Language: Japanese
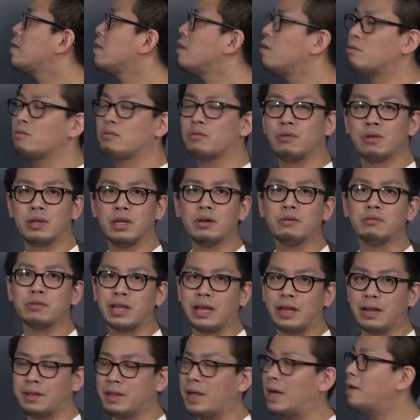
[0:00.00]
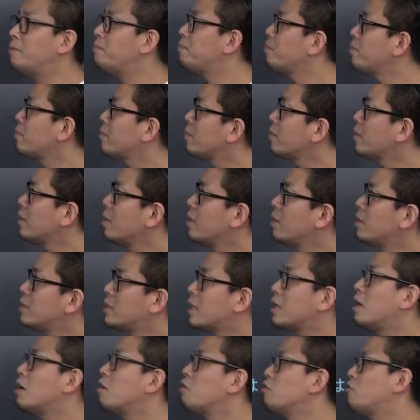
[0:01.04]
次の問いに答えなさい。
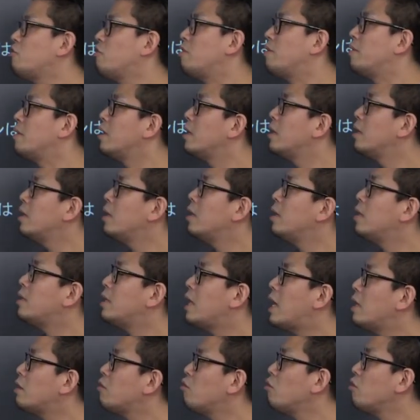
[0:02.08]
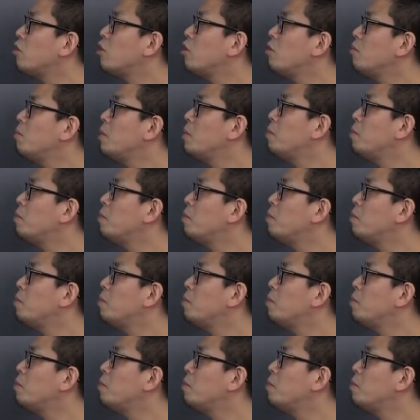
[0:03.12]
じゃあ過去1ナトリウ